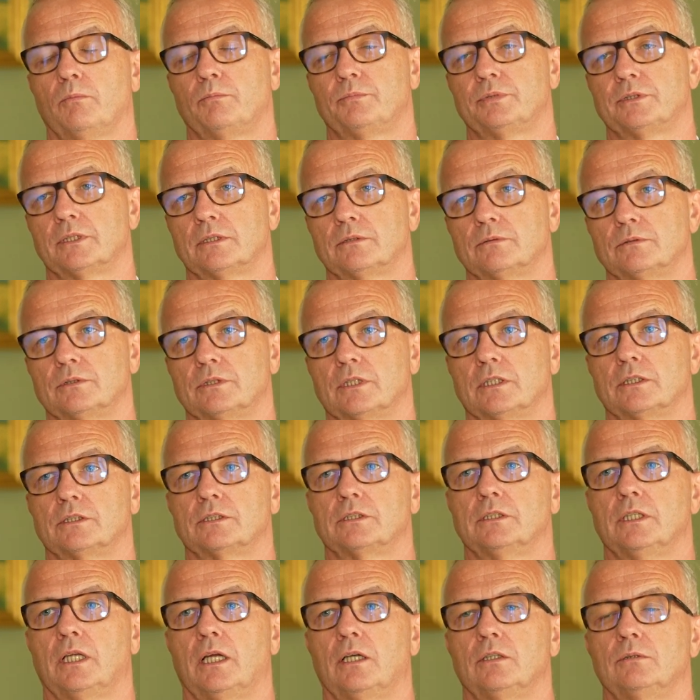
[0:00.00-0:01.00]

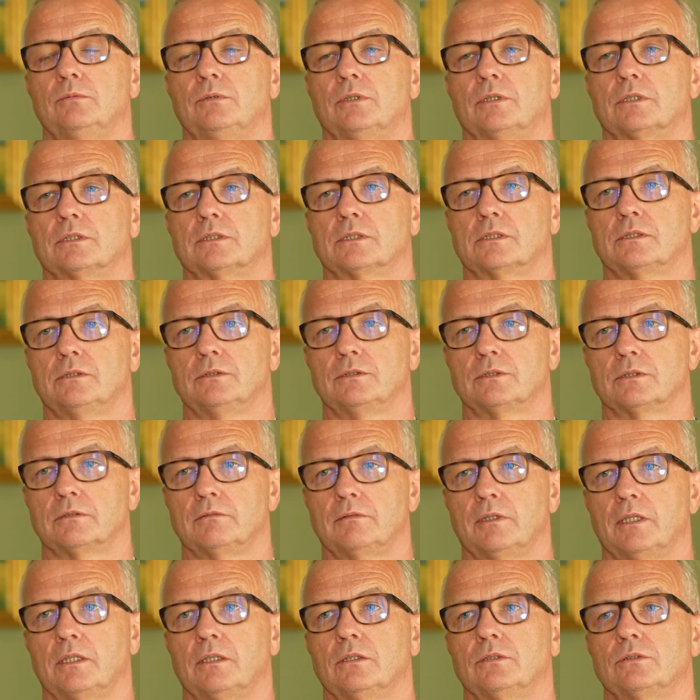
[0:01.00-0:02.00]
przerzucać na odbiorcę
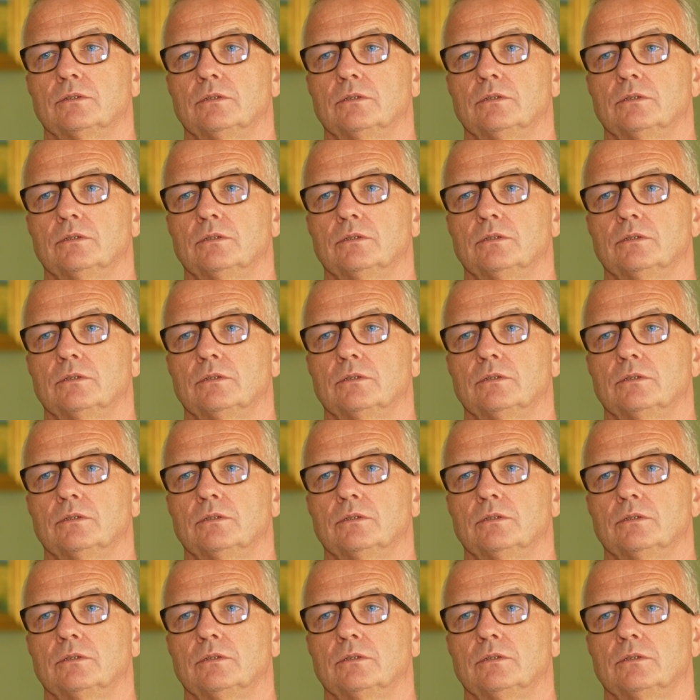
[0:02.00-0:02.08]
końcowego,